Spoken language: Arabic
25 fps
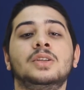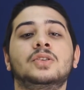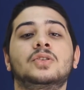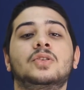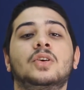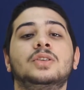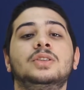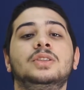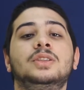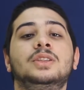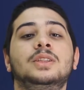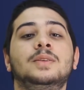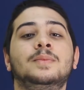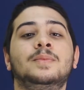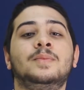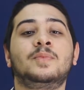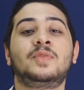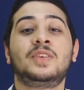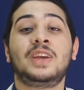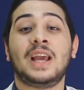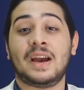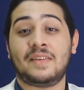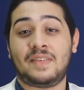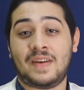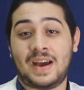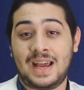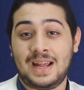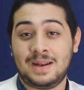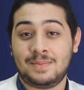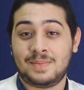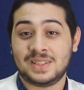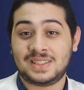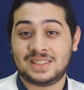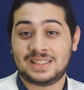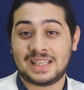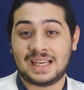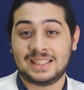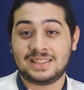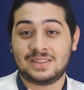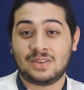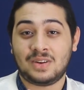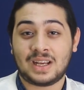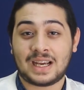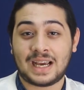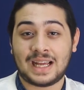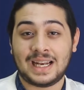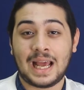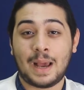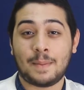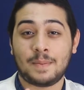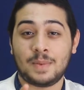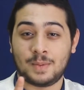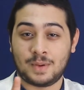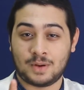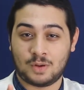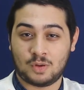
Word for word: طيب في افعال بس عايز اقول لك عليها قبل ما